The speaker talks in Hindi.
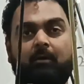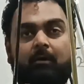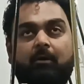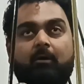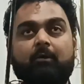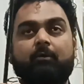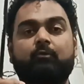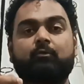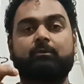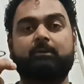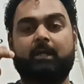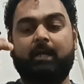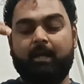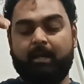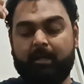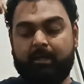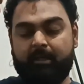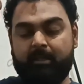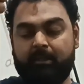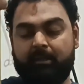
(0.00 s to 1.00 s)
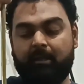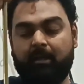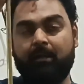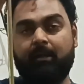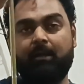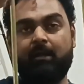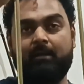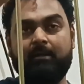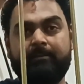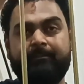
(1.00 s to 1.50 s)
और दूसरा है टीका
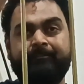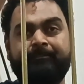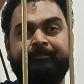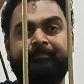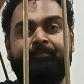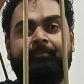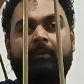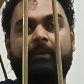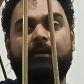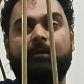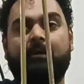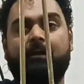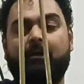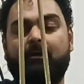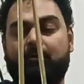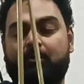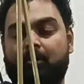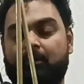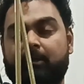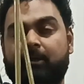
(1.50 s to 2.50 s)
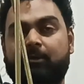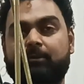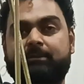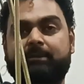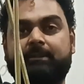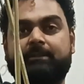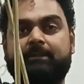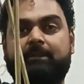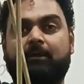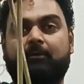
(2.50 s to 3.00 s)
का टॉनेडो
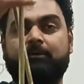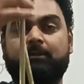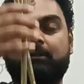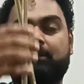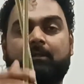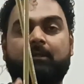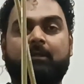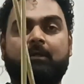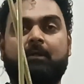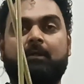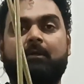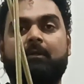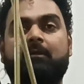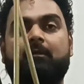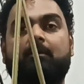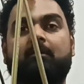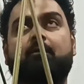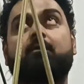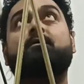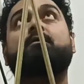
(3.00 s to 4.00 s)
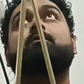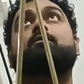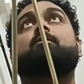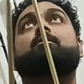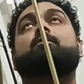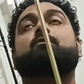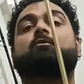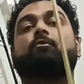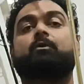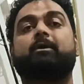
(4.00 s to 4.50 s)
सिक्स थाउजेंड
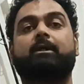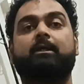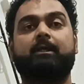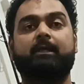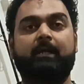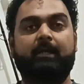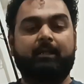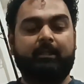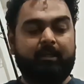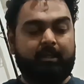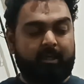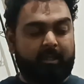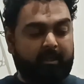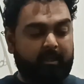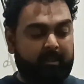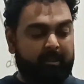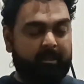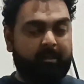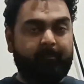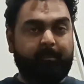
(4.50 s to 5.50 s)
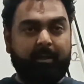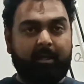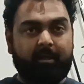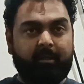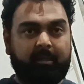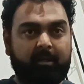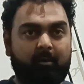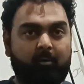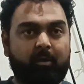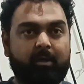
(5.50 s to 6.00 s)
तो ये दिखाने के लिए पेयर
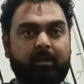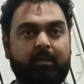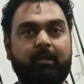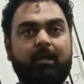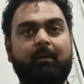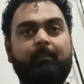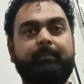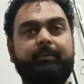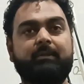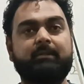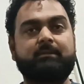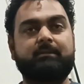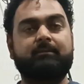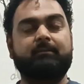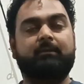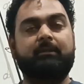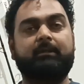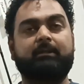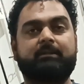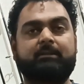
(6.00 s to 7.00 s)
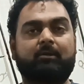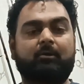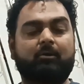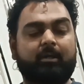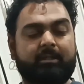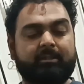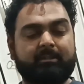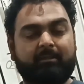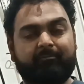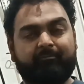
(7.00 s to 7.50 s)
किया हुआ है कि आप इस इस
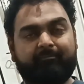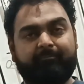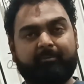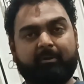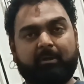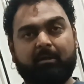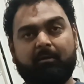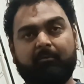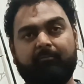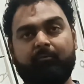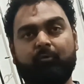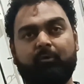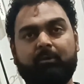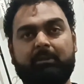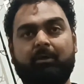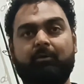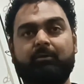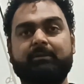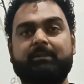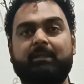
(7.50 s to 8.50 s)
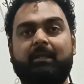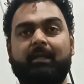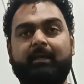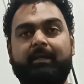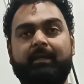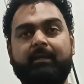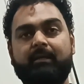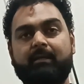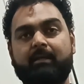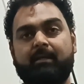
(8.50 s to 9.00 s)
रॉड के साथ फोर थाउजेंड से
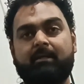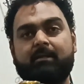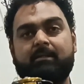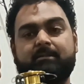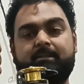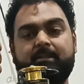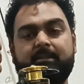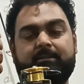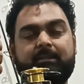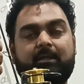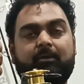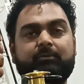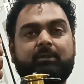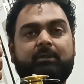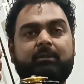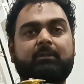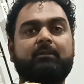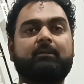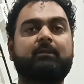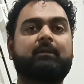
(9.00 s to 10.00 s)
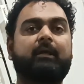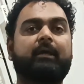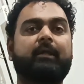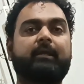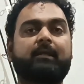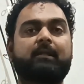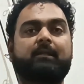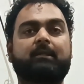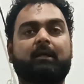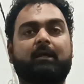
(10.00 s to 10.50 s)
लेके सिक्स थाउजेंड के
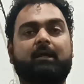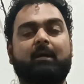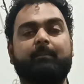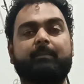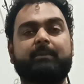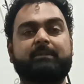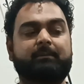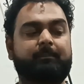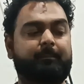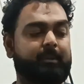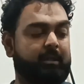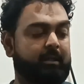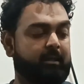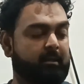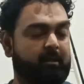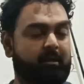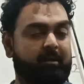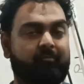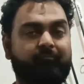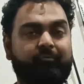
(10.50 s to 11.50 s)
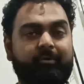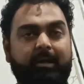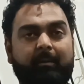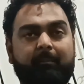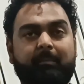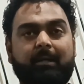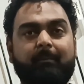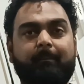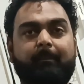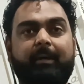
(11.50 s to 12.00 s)
रील तक आप इस पर कम्फर्टेबली
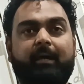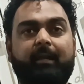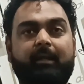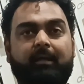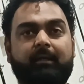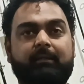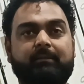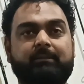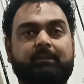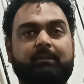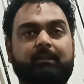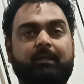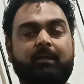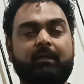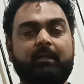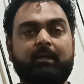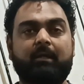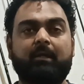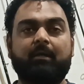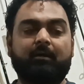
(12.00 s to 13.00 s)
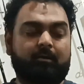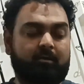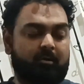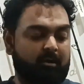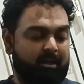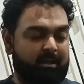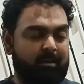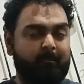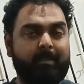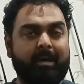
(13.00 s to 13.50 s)
कंफर्टेबली पेयर कर सकते हैं
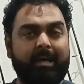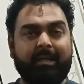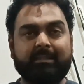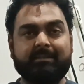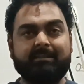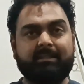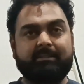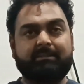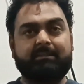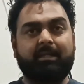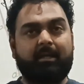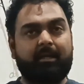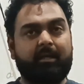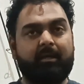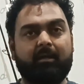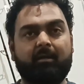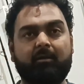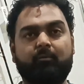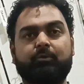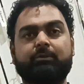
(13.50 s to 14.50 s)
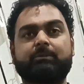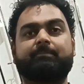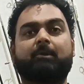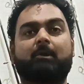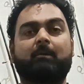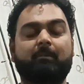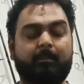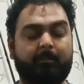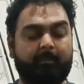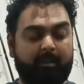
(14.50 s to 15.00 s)
रॉड का बैलेंस अच्छा रहेगा कुछ
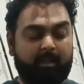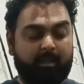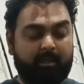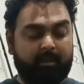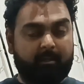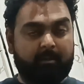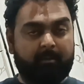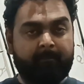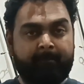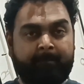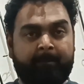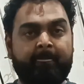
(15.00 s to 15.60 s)
प्रॉब्लम नहीं आएगा